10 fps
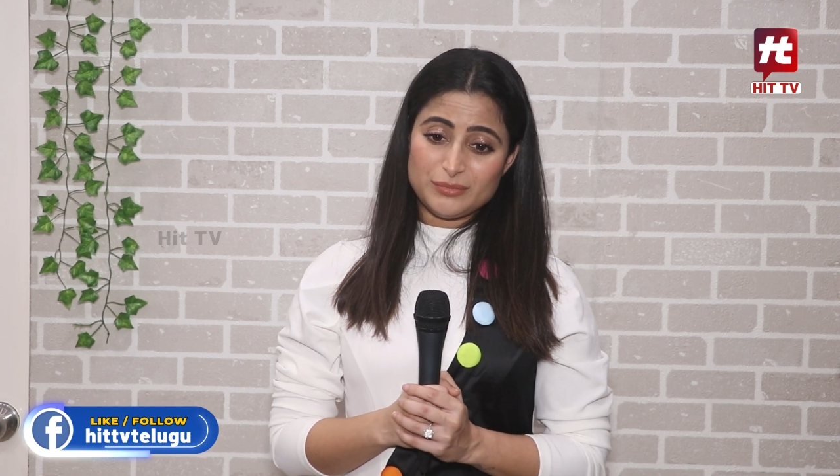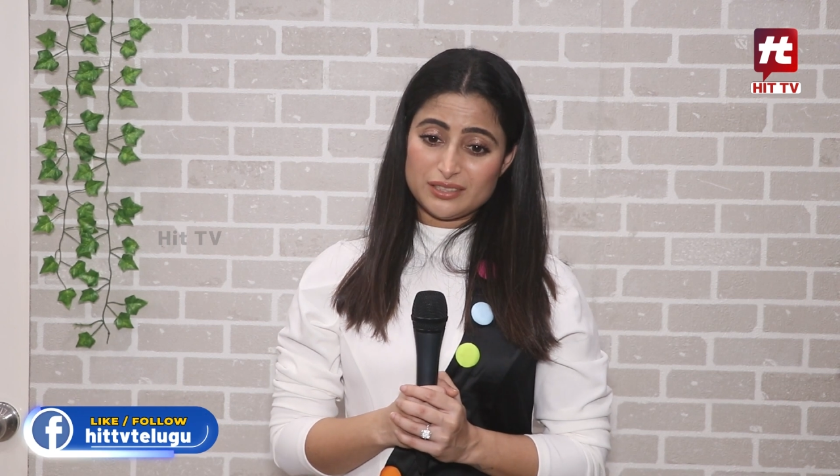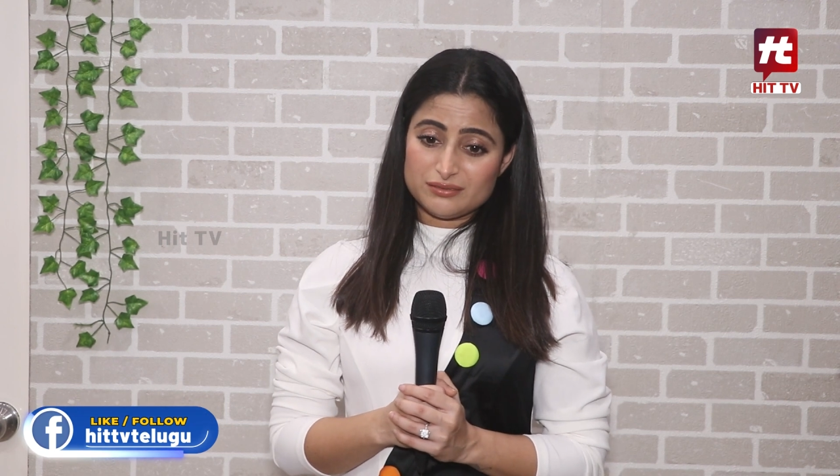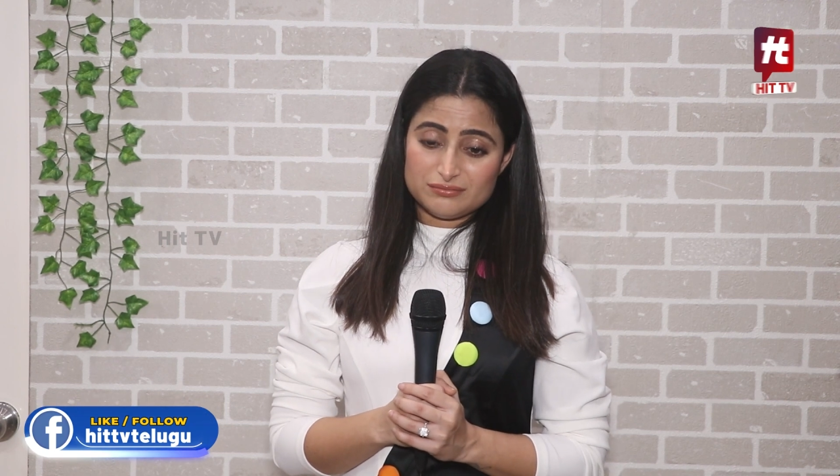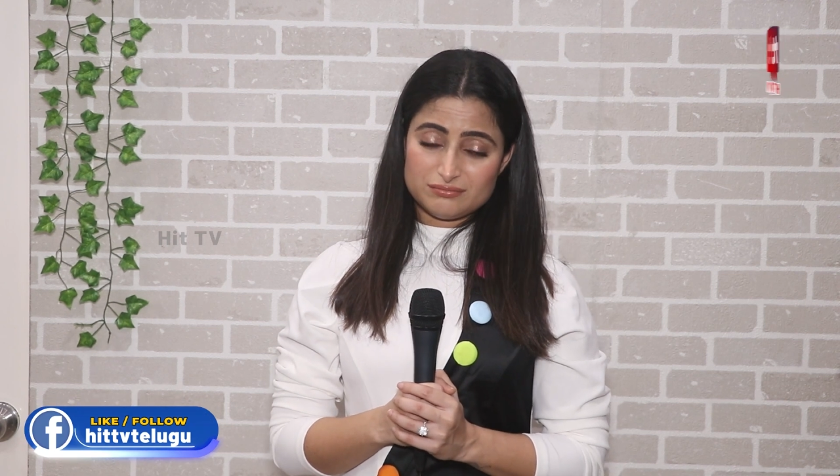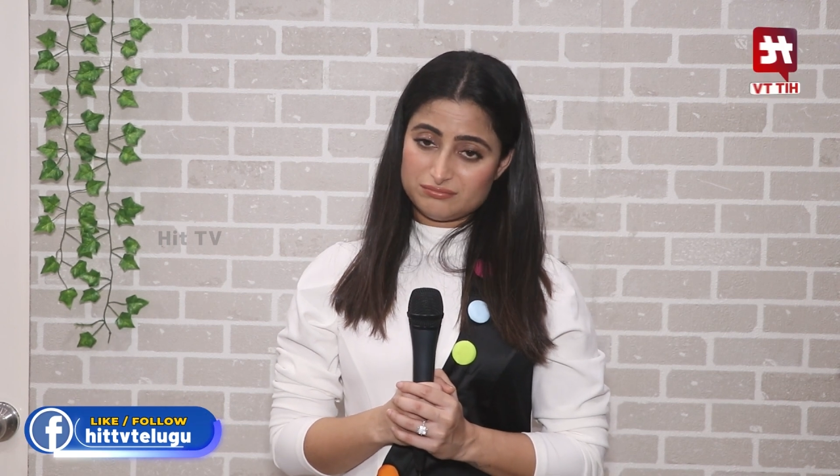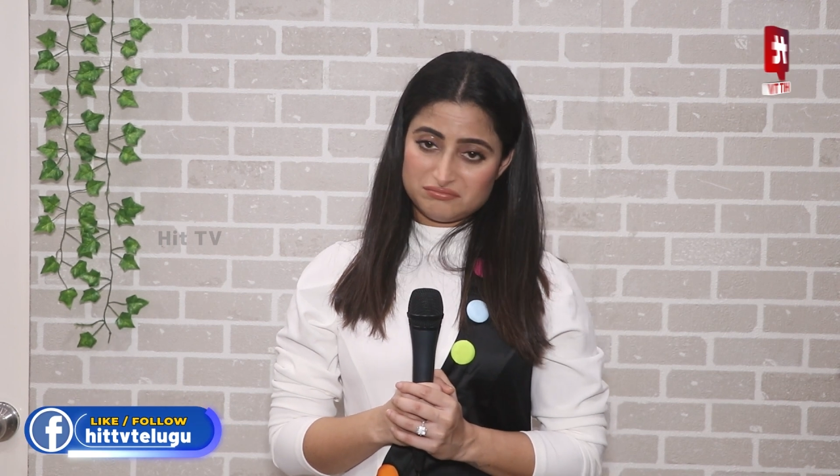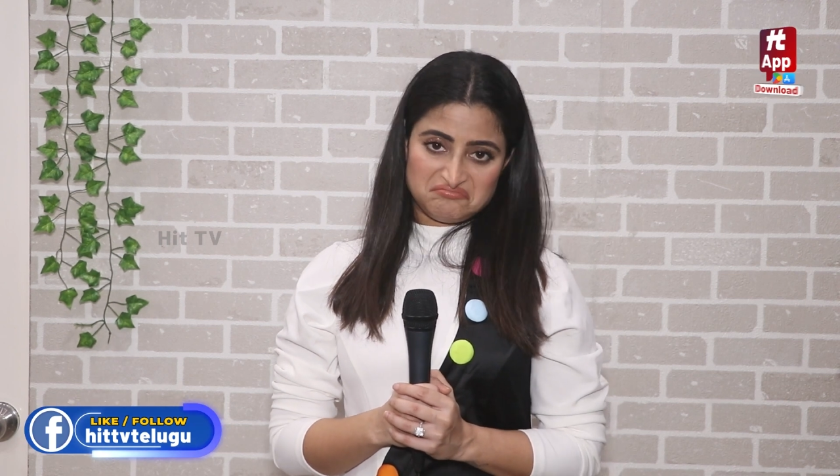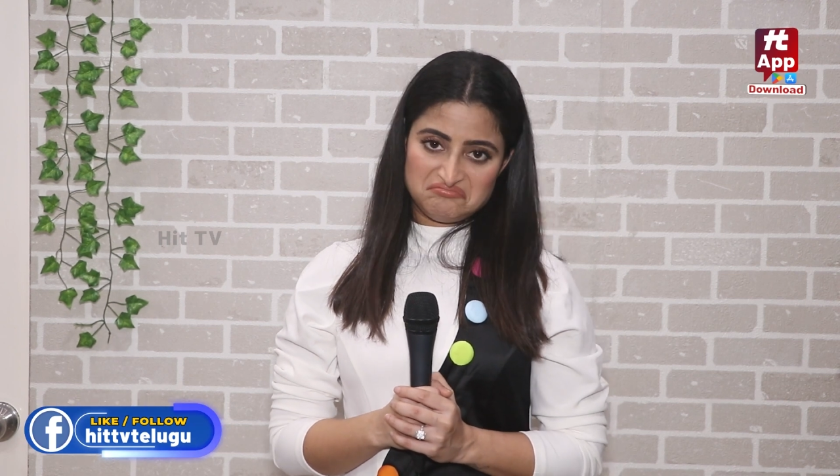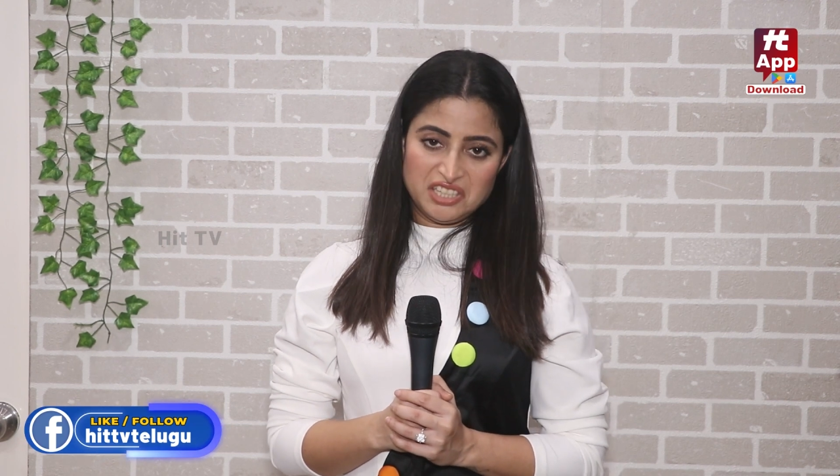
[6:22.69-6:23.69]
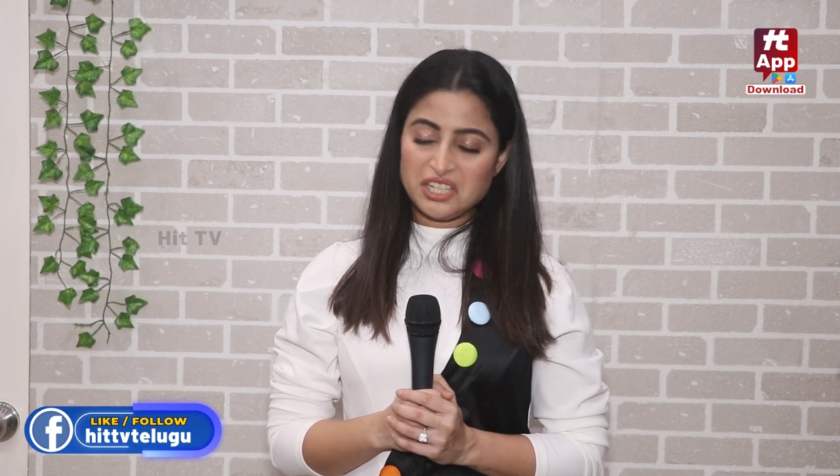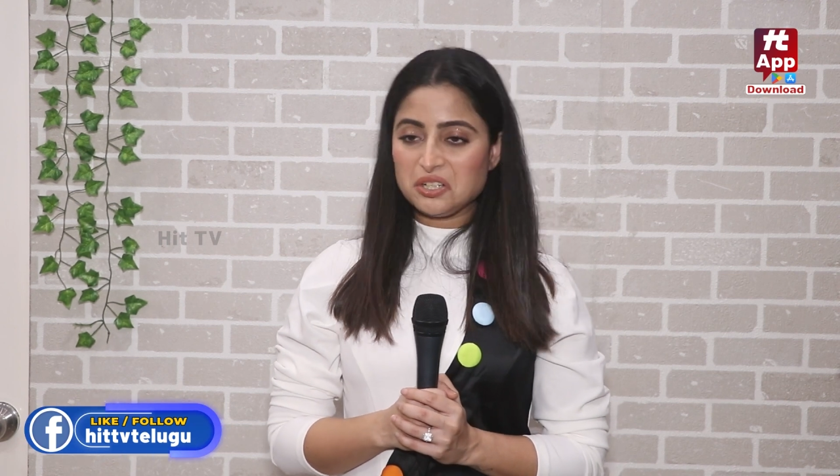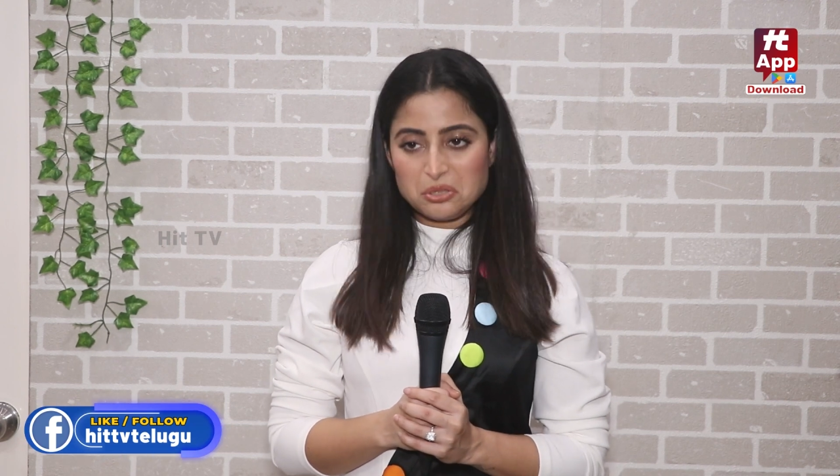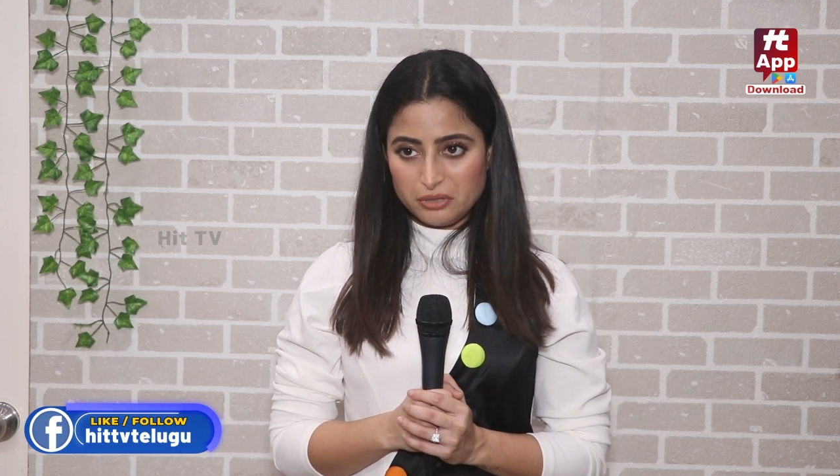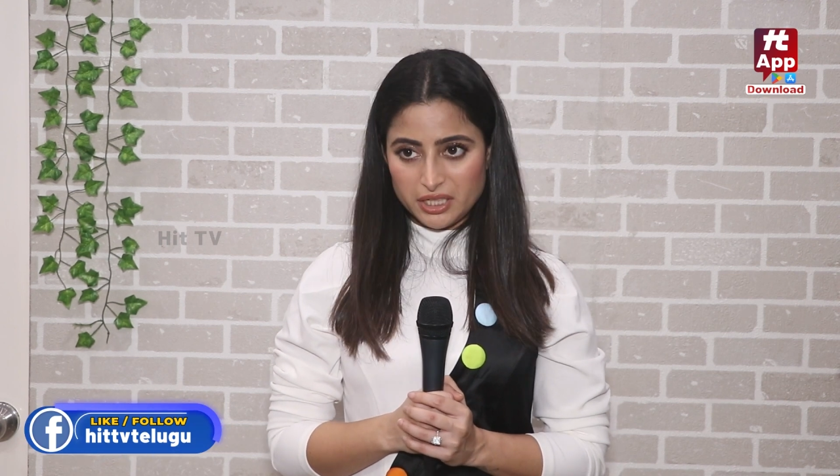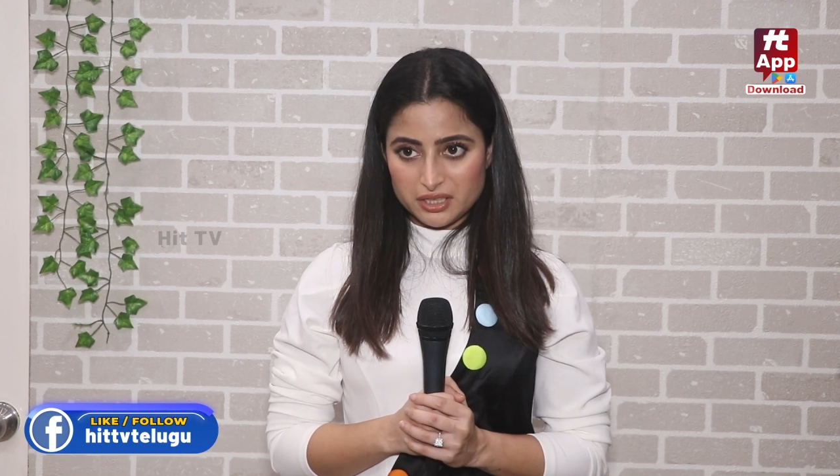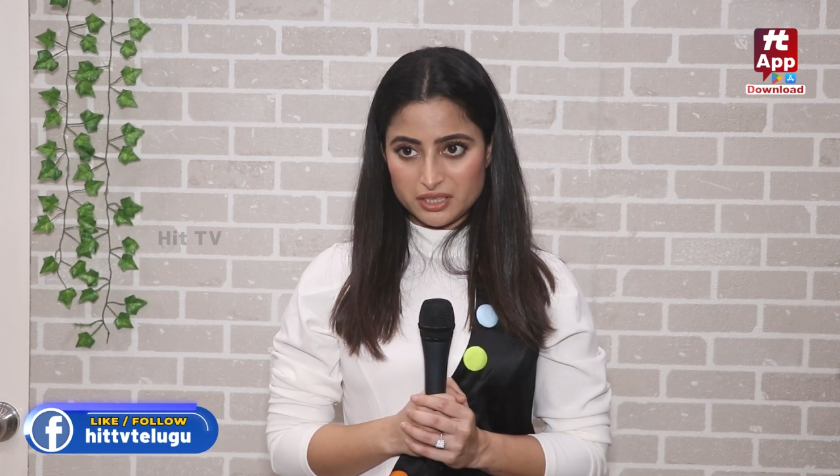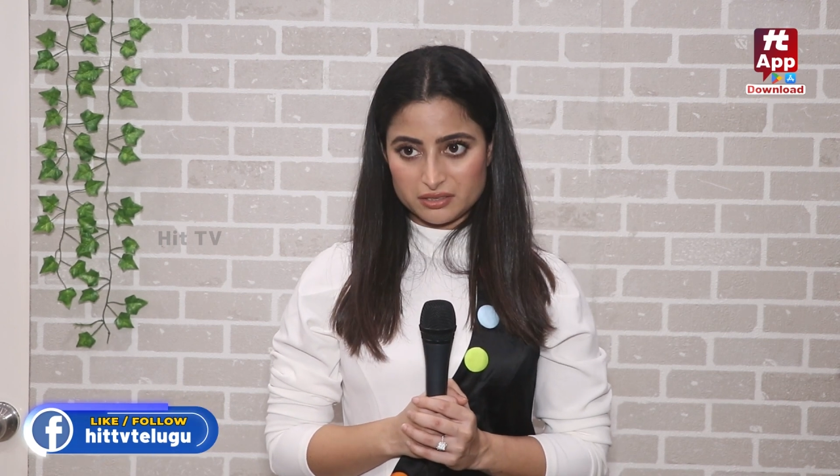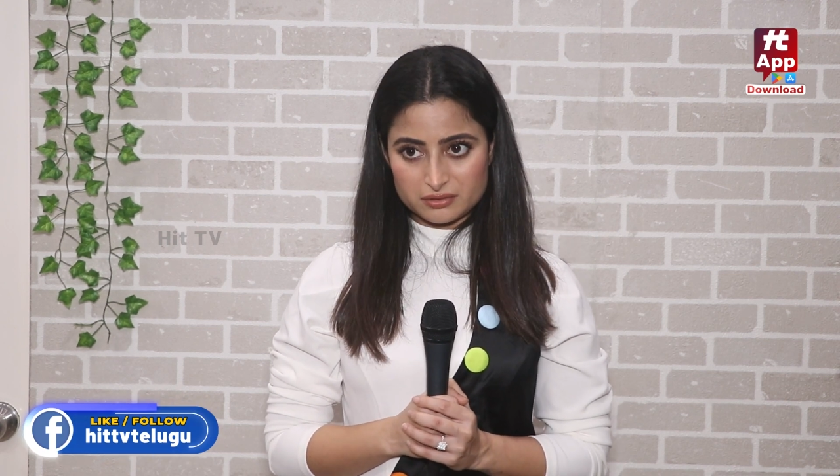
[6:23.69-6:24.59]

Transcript: बट ही डिडंट डू एनीथिंग